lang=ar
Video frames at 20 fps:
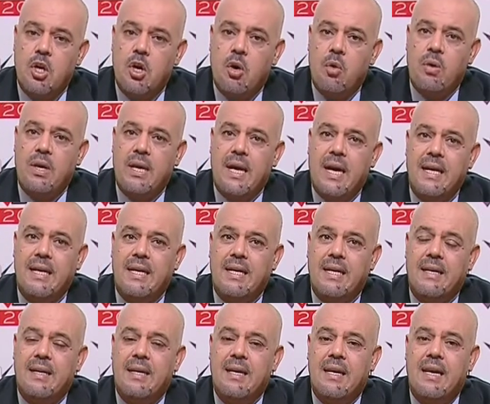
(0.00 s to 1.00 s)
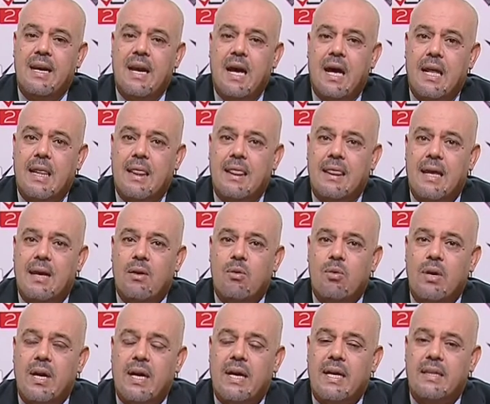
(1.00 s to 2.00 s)
ولأني لاحظت أن
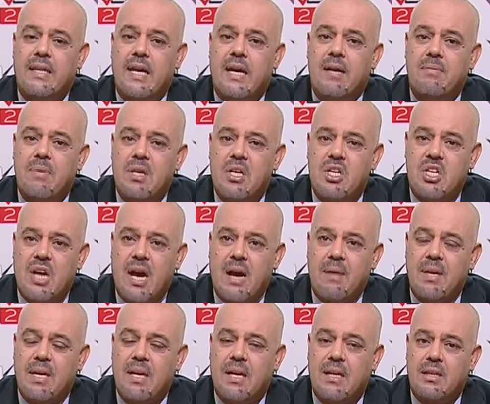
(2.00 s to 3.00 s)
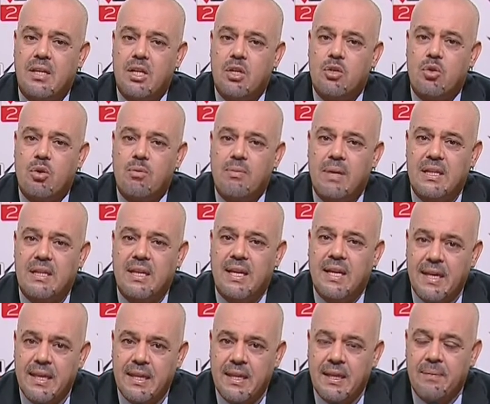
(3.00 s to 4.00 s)
هناك تهميش عميق تعيشه
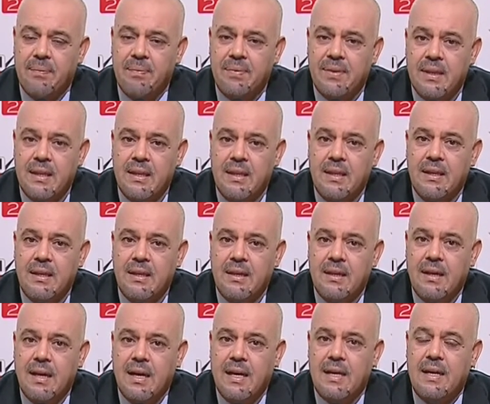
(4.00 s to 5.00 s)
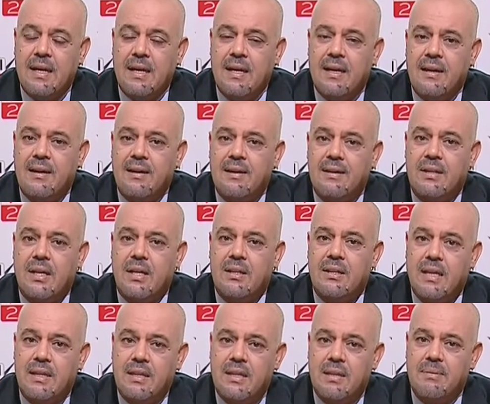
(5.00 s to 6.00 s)
المنطقة هذه أنا
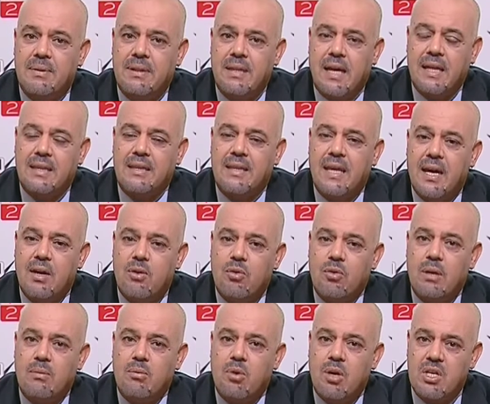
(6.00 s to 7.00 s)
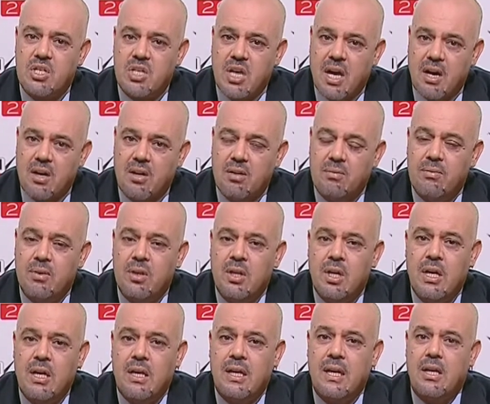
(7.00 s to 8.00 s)
تقدمت حتى أكون مرشحكم
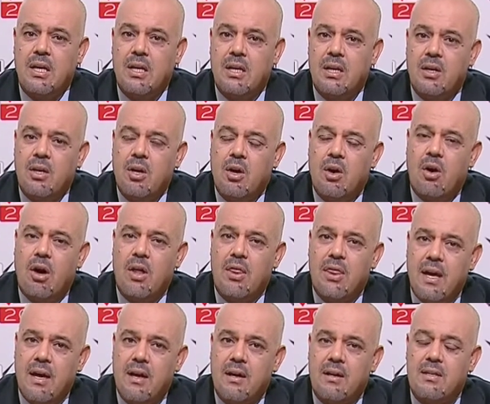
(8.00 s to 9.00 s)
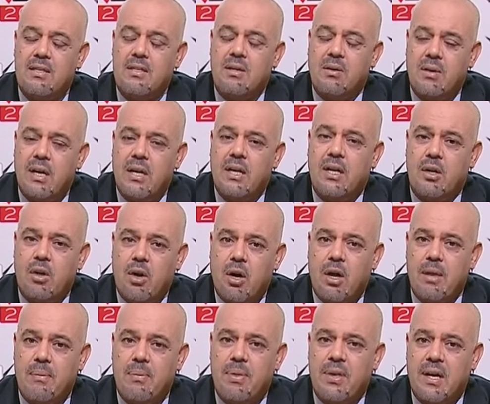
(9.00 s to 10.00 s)
لأني أحظى نتصور أني
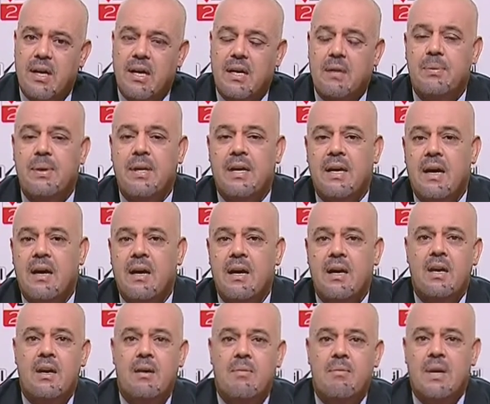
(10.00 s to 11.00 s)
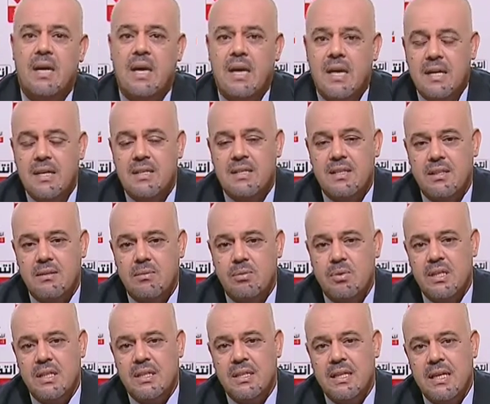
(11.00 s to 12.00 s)
أحظى بثقة كبيرة من أهالي سيدي
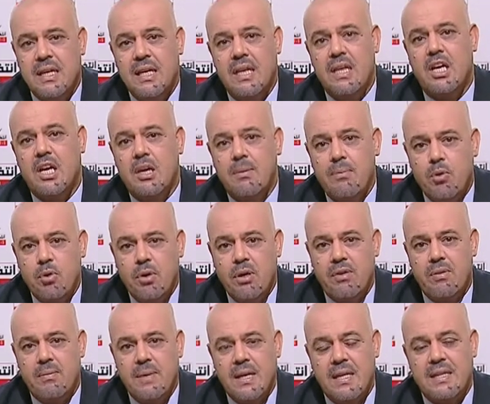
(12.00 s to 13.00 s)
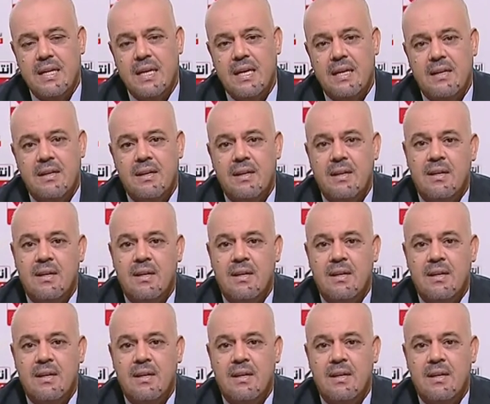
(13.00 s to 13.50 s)
بوزيد اللي خبروني في ميدان